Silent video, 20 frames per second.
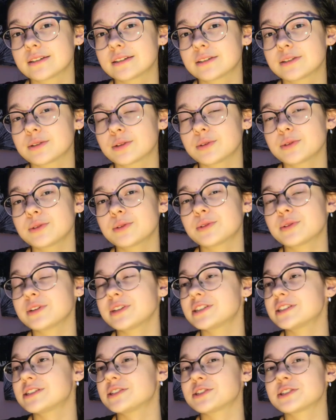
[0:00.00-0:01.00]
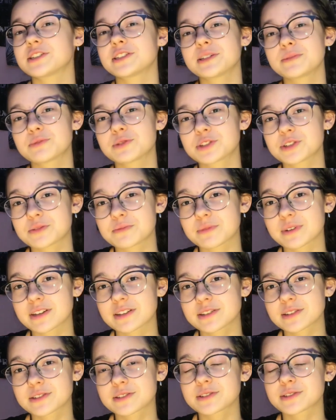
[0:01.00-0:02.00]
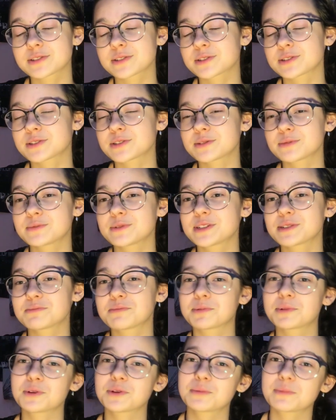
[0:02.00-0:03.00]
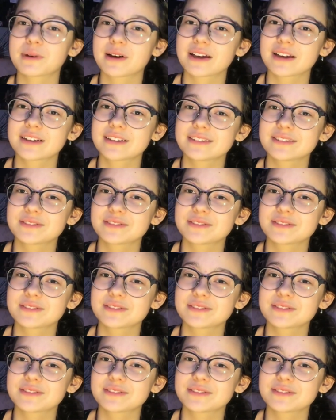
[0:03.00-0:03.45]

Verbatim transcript: no, no jeśli to się nie przyjmie, co, coś, co mi się podoba,